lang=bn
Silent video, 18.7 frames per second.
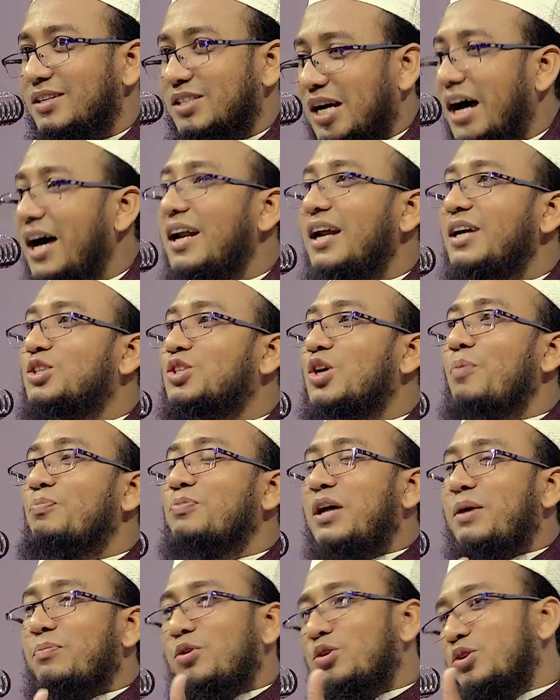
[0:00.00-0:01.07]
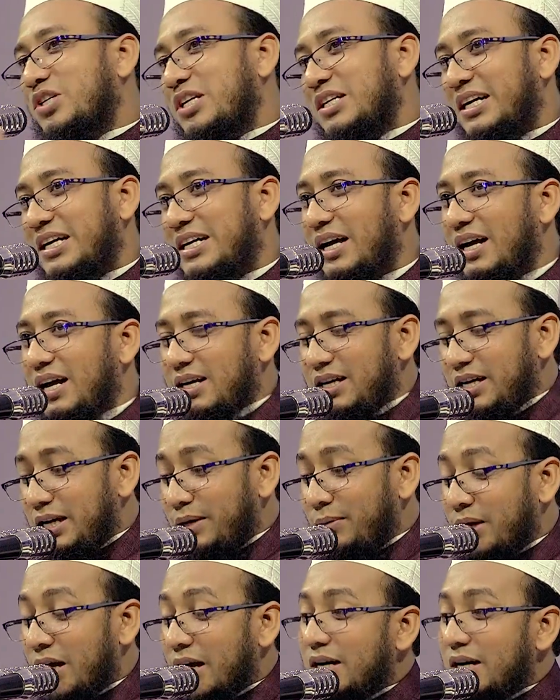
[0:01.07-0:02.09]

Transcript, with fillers: সারা সপ্তাহ মসজিদে খালি